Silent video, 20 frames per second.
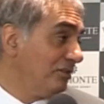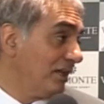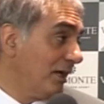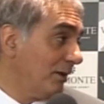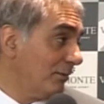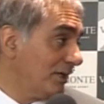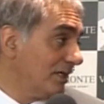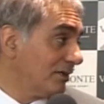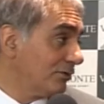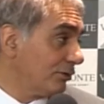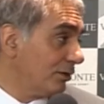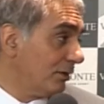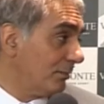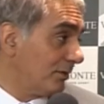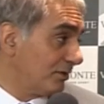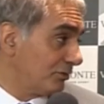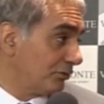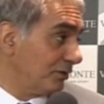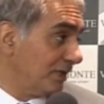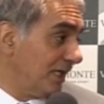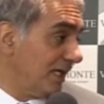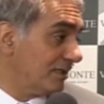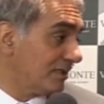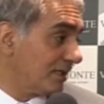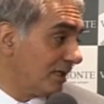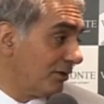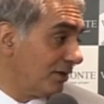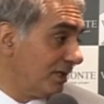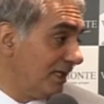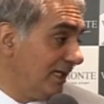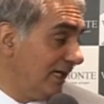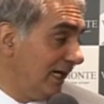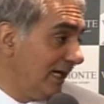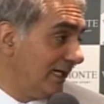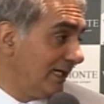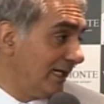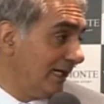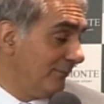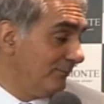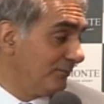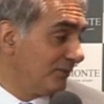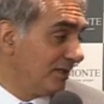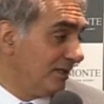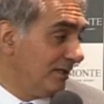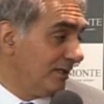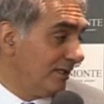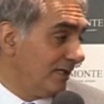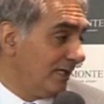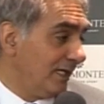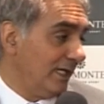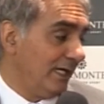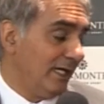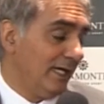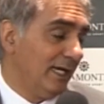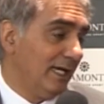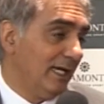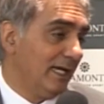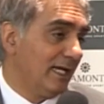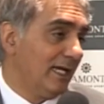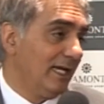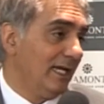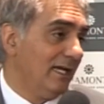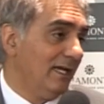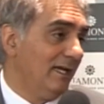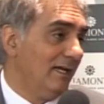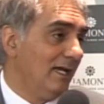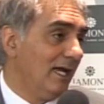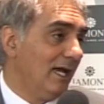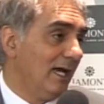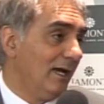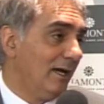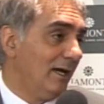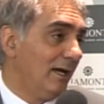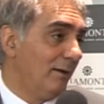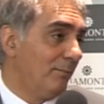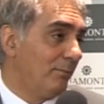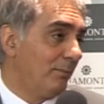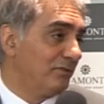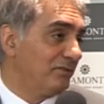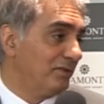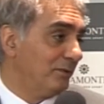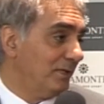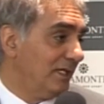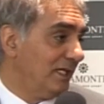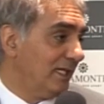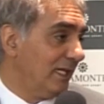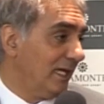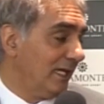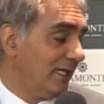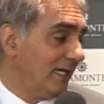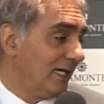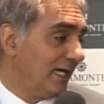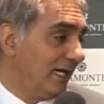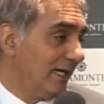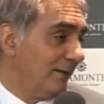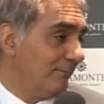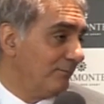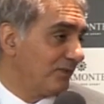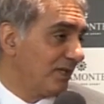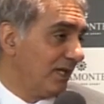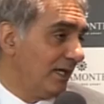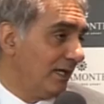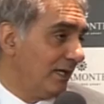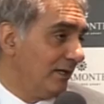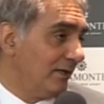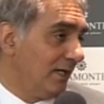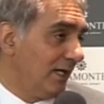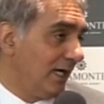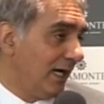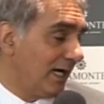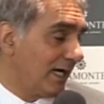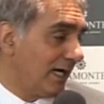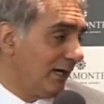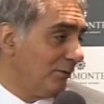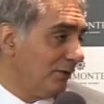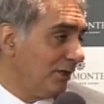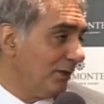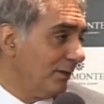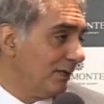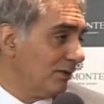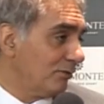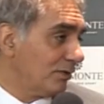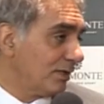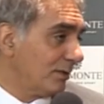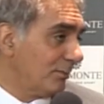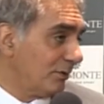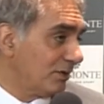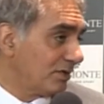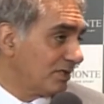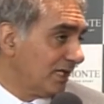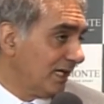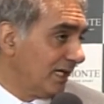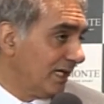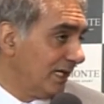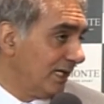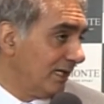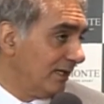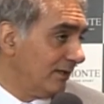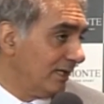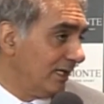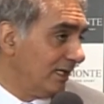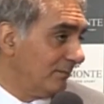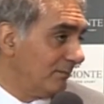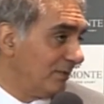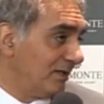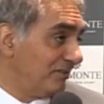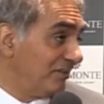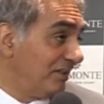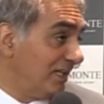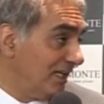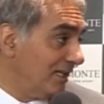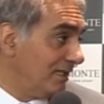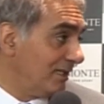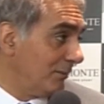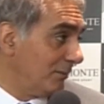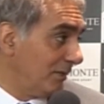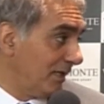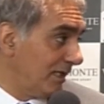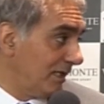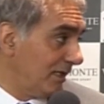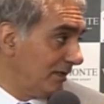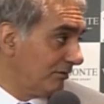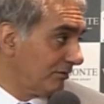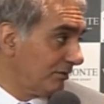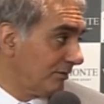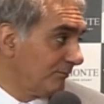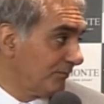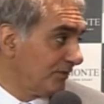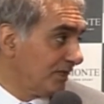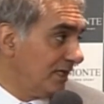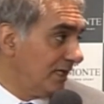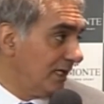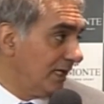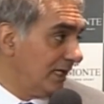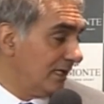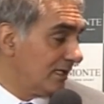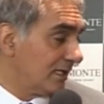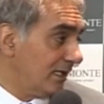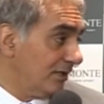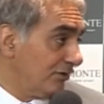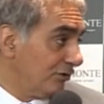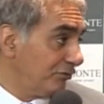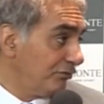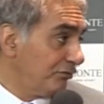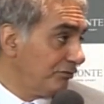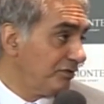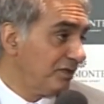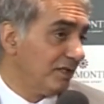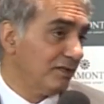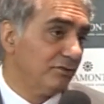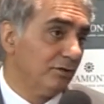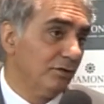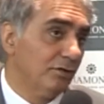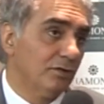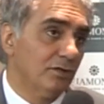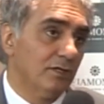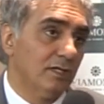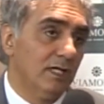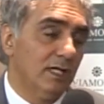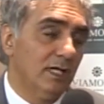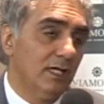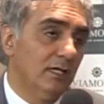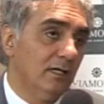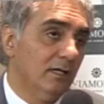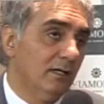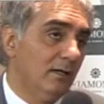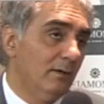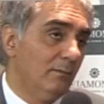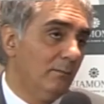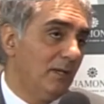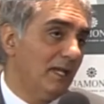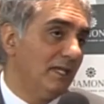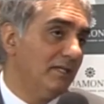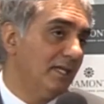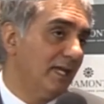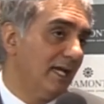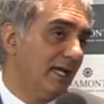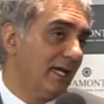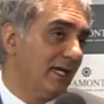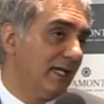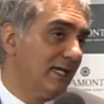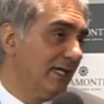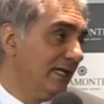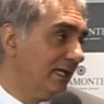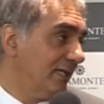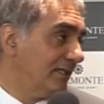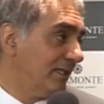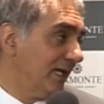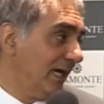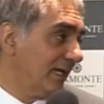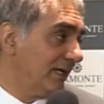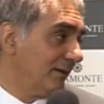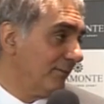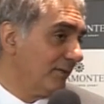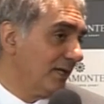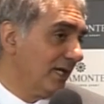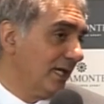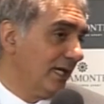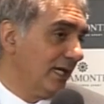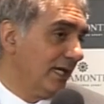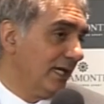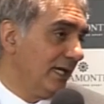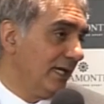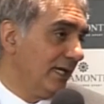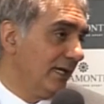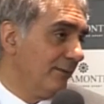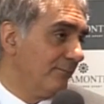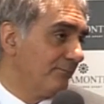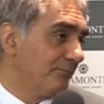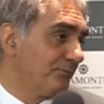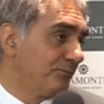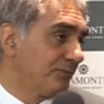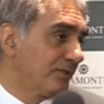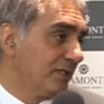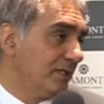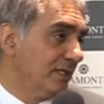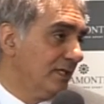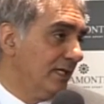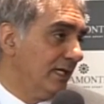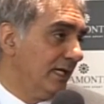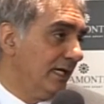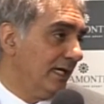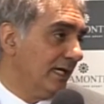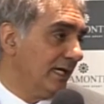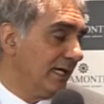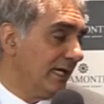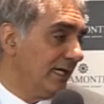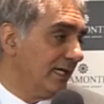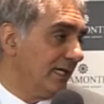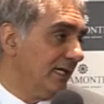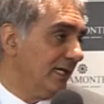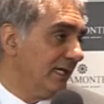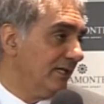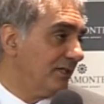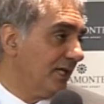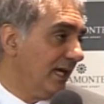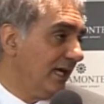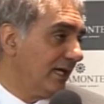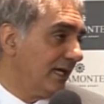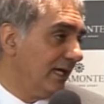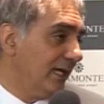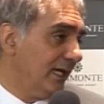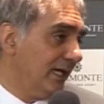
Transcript: se ha abierto una oportunidad extraordinaria, eh, que es la posibilidad de que, eh, acabo de ver un reportaje del presidente Pérez en Radio Sucesos, donde él plantea que quiere estar, eh, que quiere estar